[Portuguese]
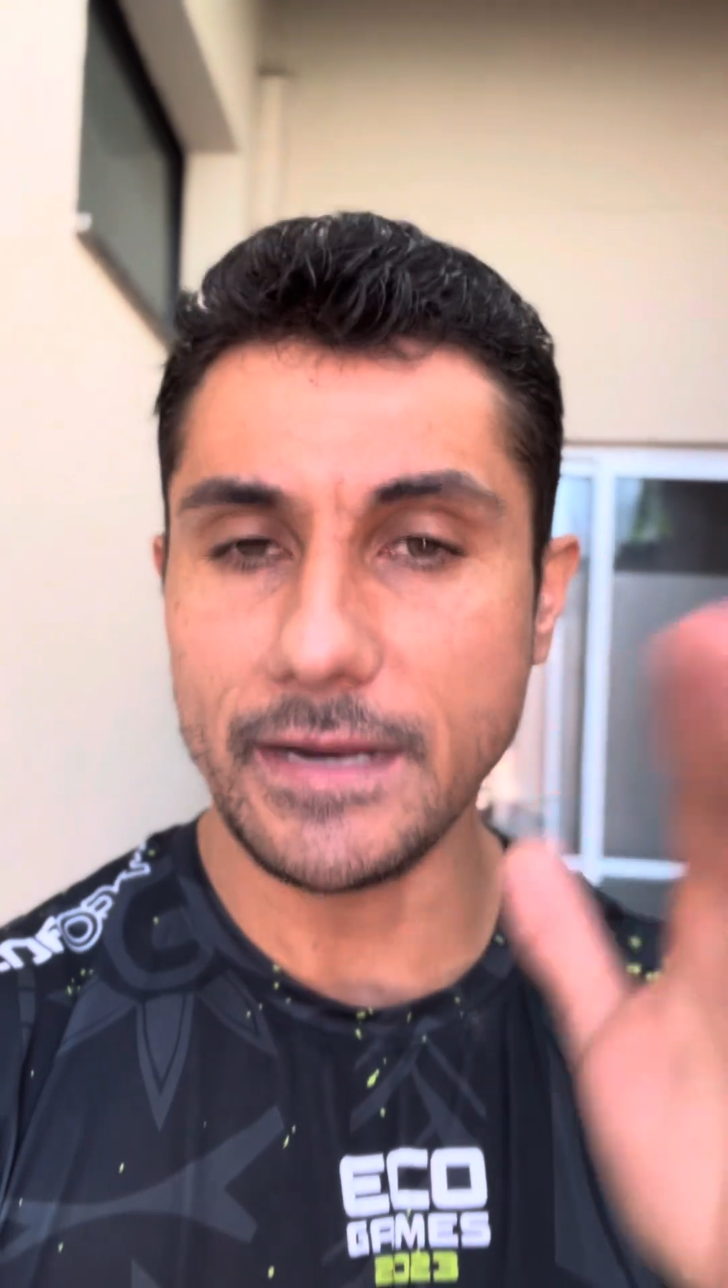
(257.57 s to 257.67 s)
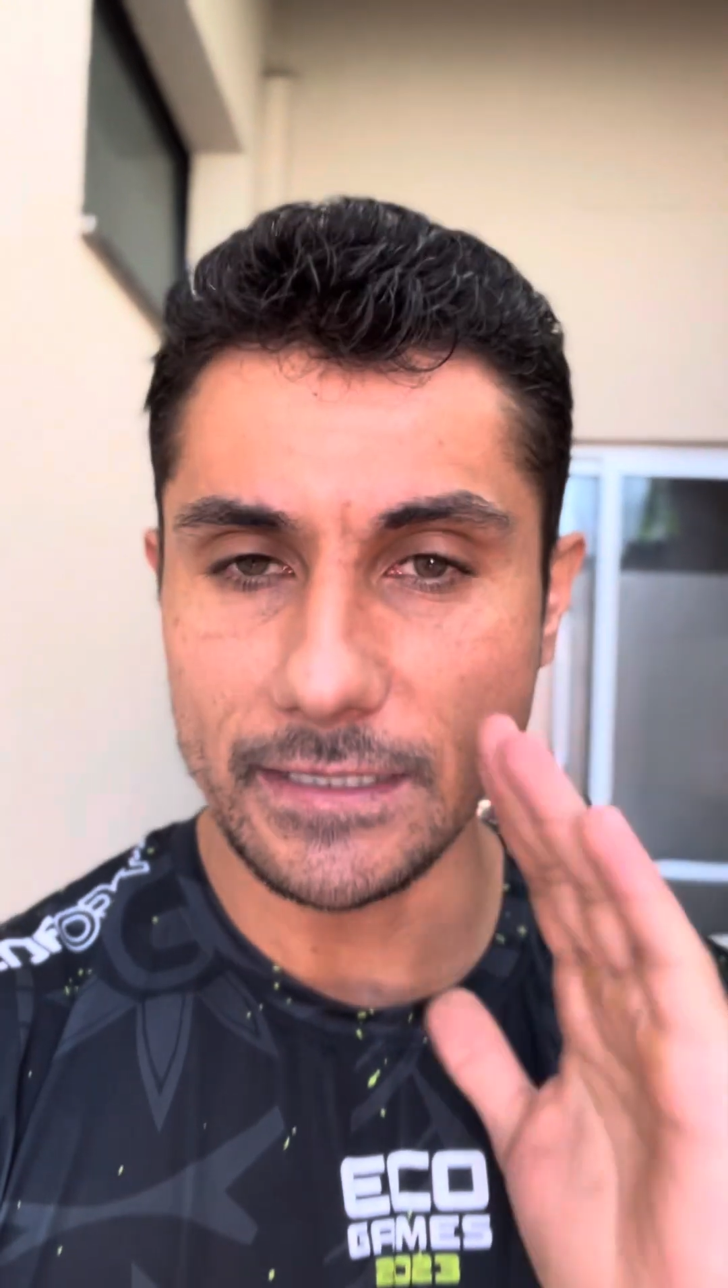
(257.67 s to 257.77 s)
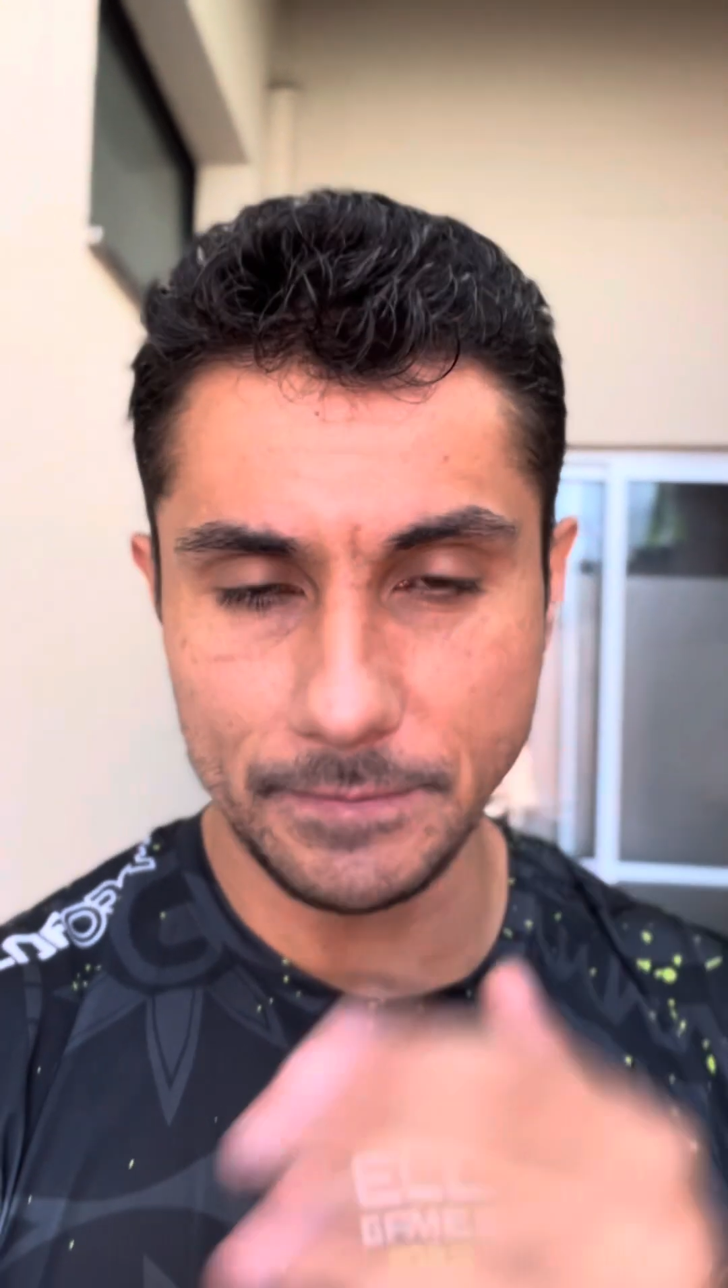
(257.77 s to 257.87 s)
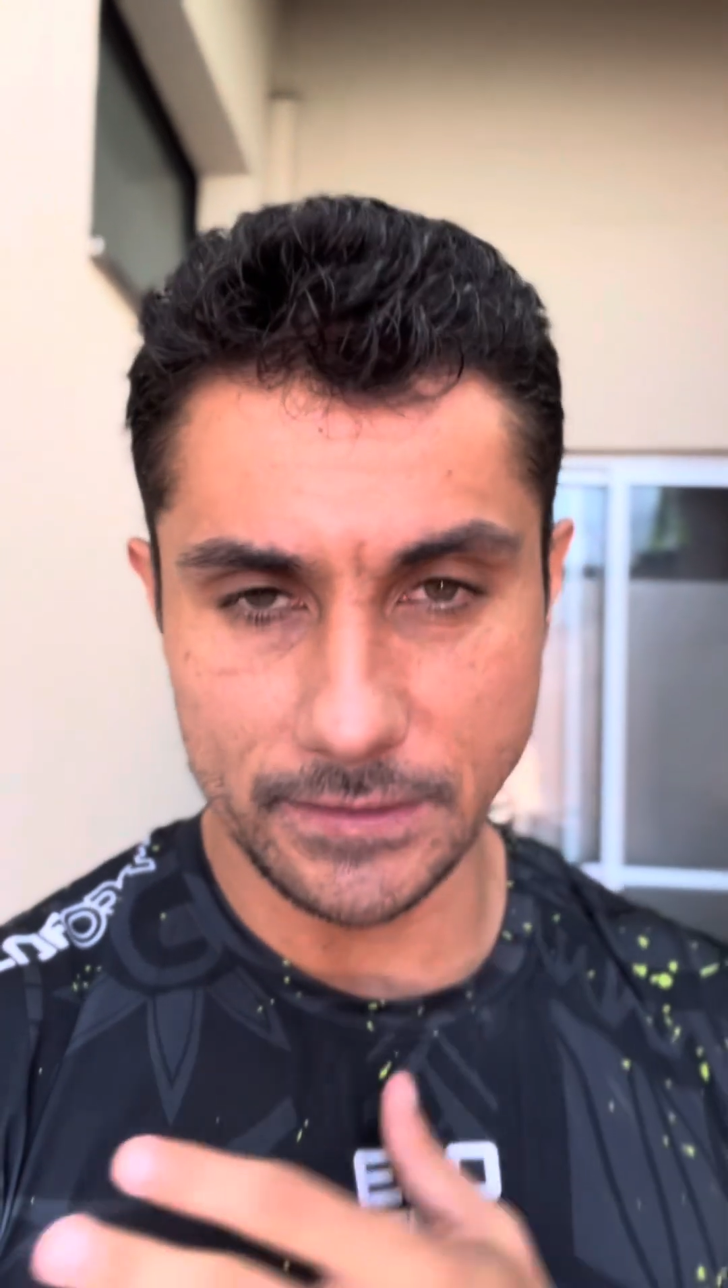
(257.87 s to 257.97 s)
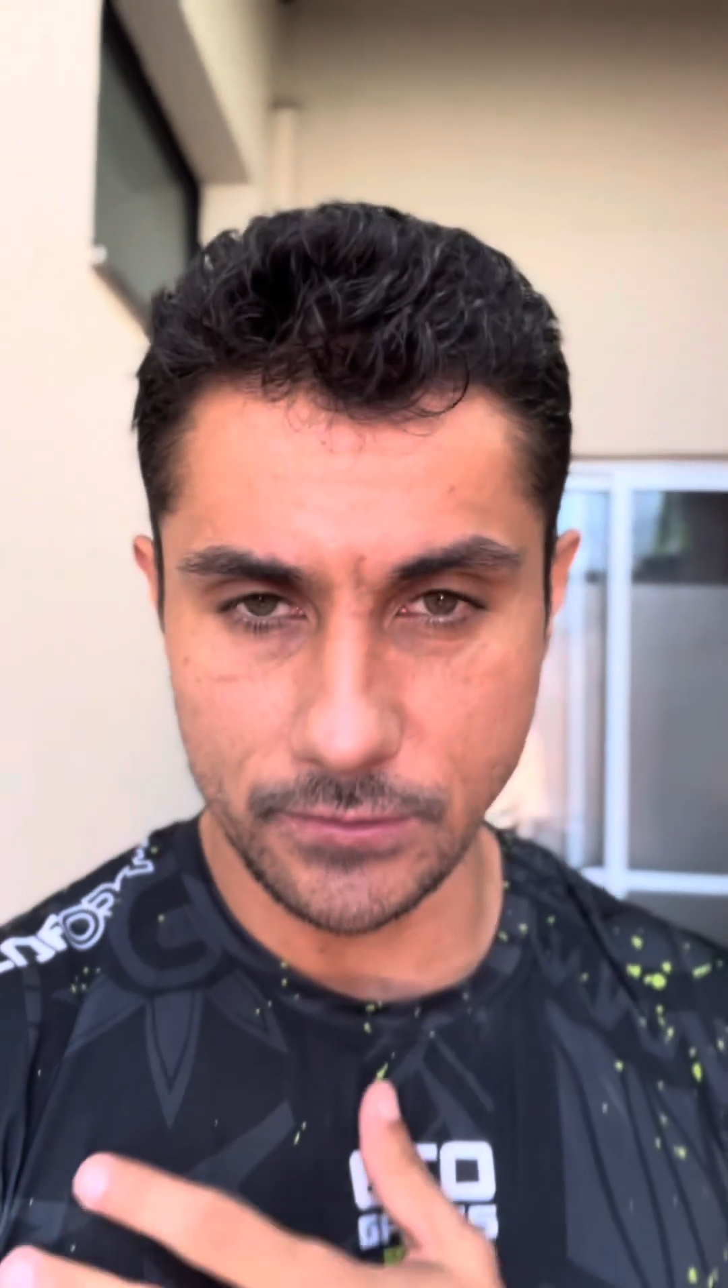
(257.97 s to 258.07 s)

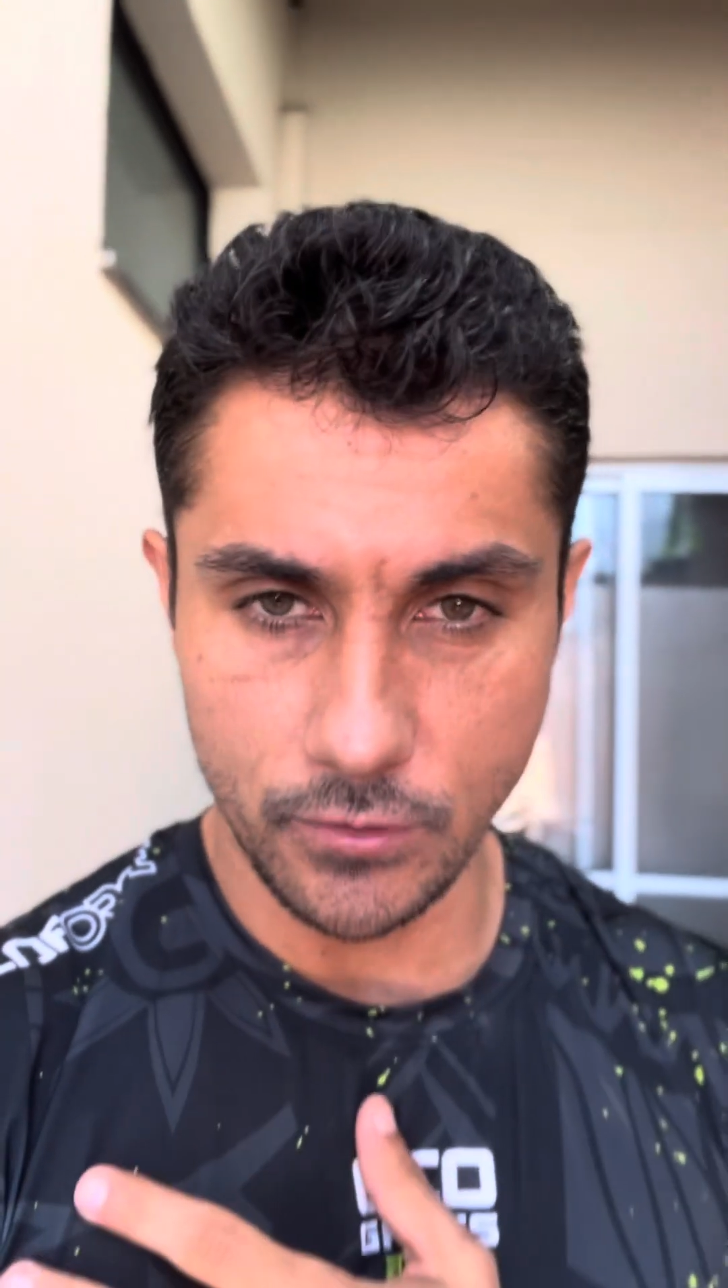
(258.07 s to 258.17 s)
adaptação